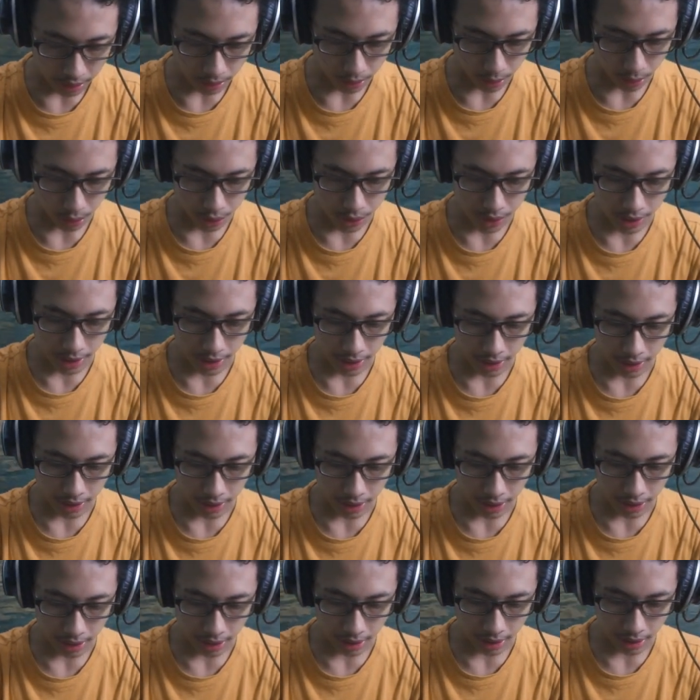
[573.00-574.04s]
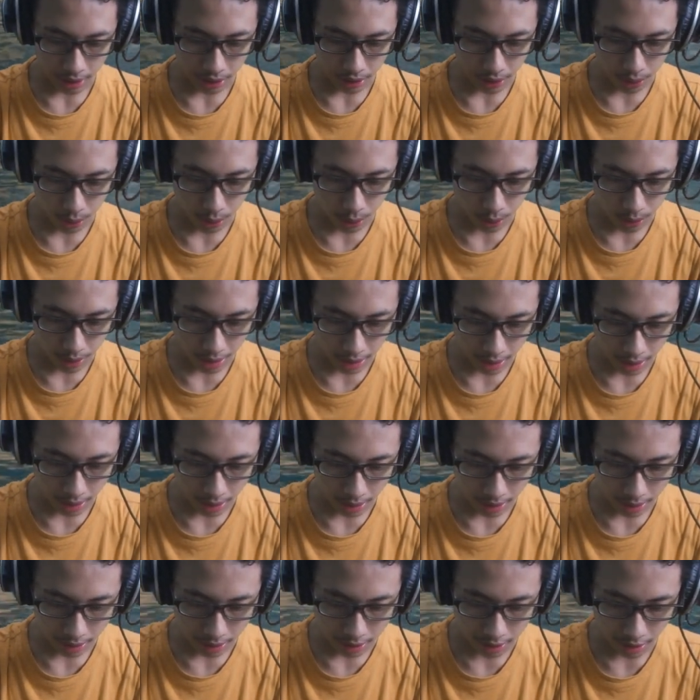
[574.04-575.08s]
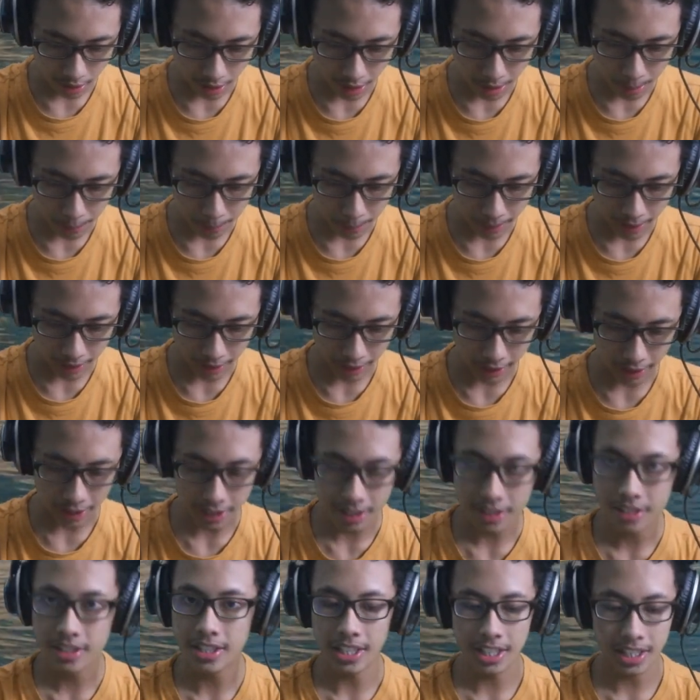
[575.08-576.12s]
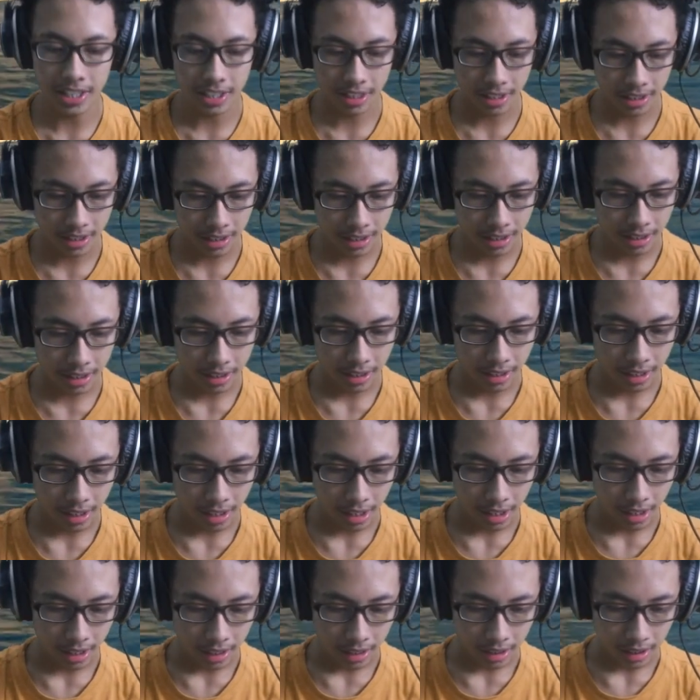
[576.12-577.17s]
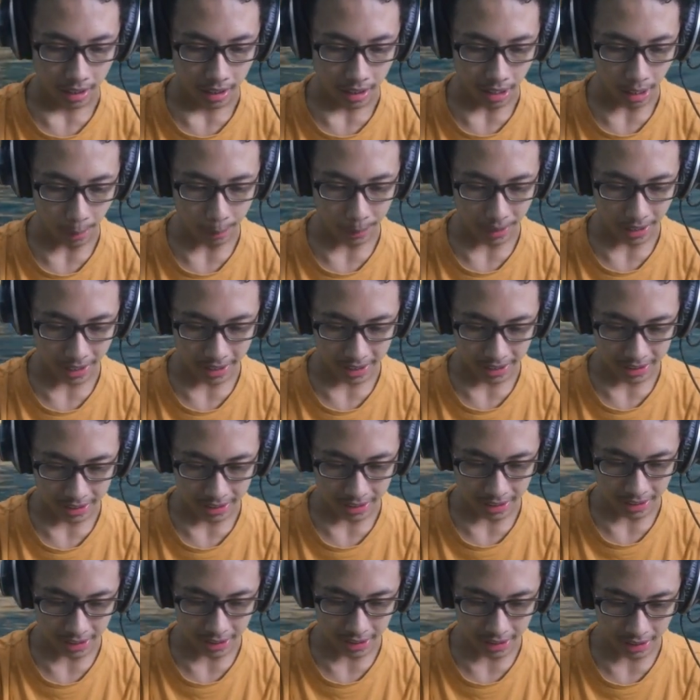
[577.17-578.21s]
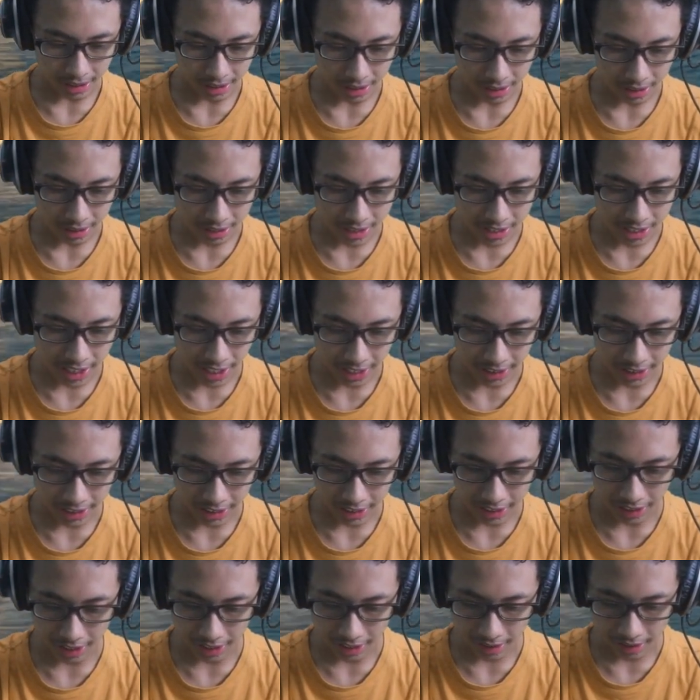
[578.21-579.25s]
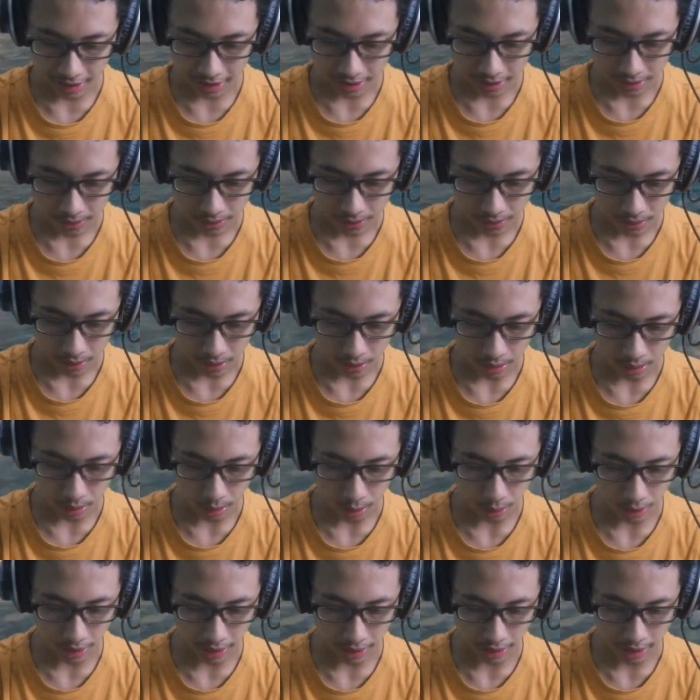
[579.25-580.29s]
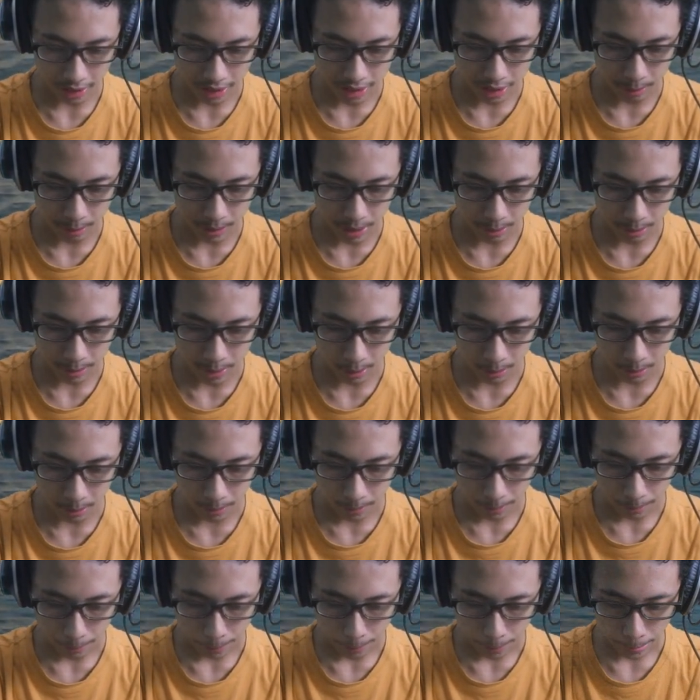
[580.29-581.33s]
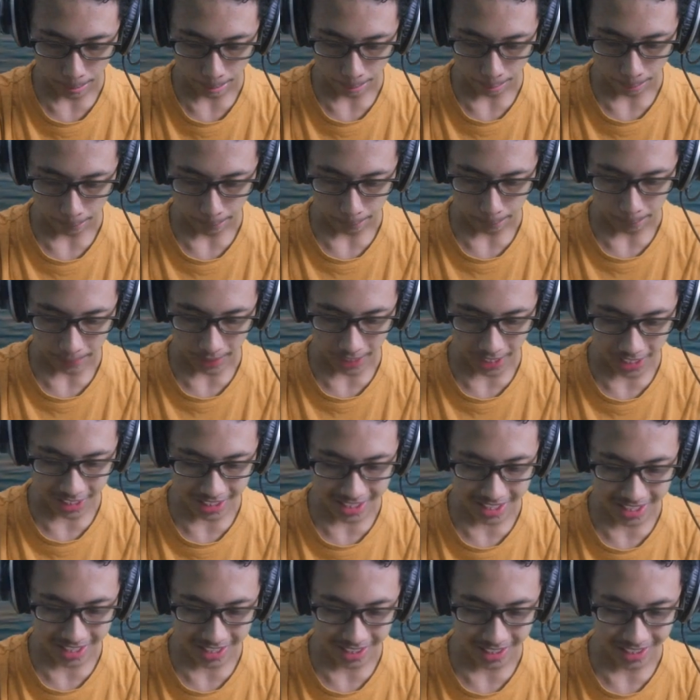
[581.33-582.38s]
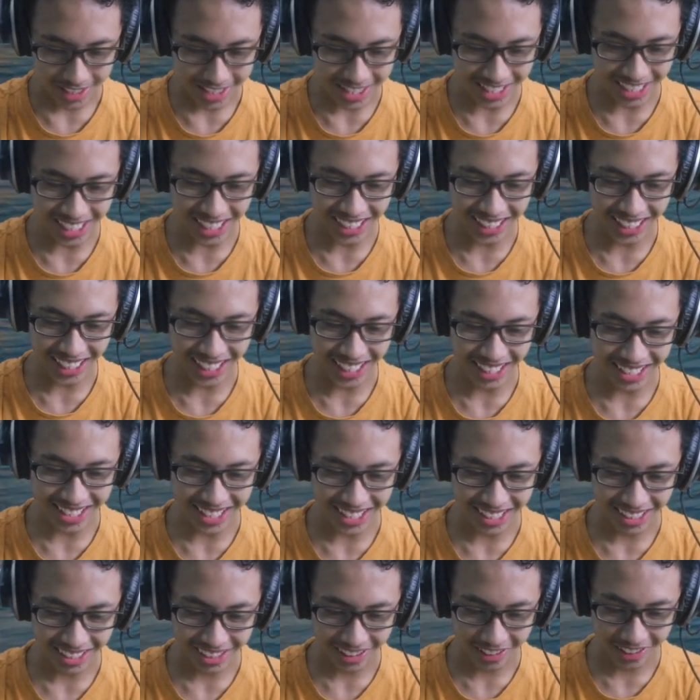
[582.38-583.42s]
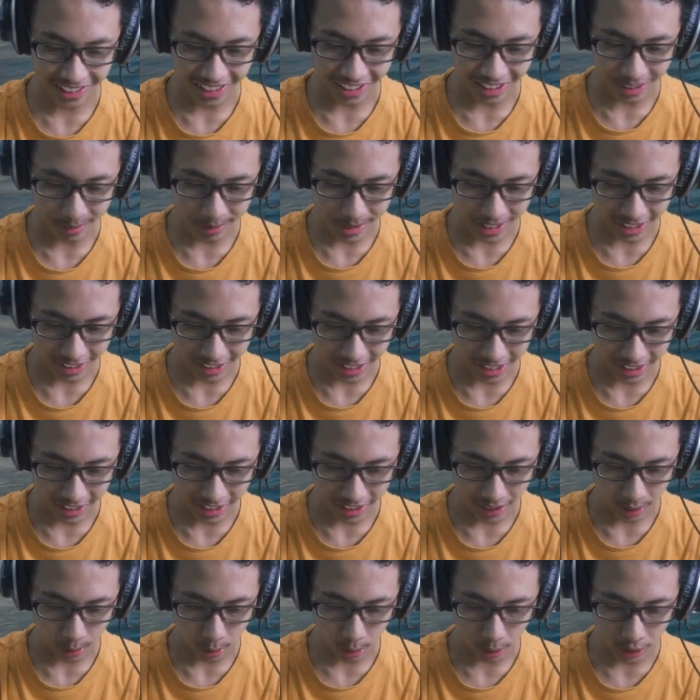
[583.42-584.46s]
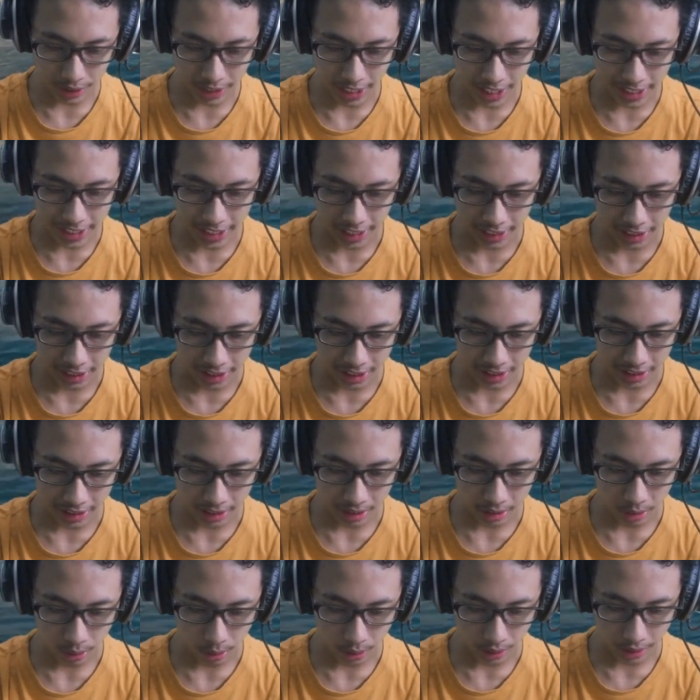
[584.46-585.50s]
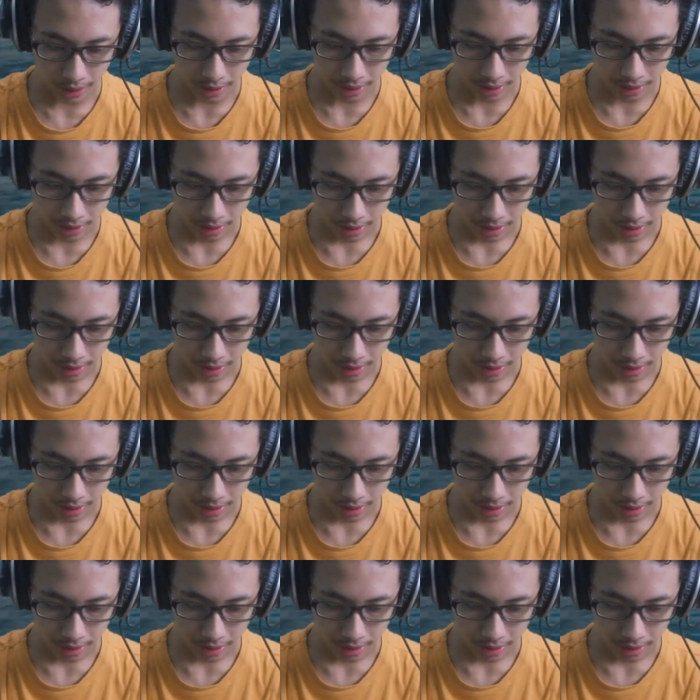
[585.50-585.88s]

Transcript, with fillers: terus kita juga serang pakai si apa uh, senjata ini ya oke okay, sip sip sip nice tenang nih guys ya kalau misalnya kayak gini oh ini ada yang deket oke okay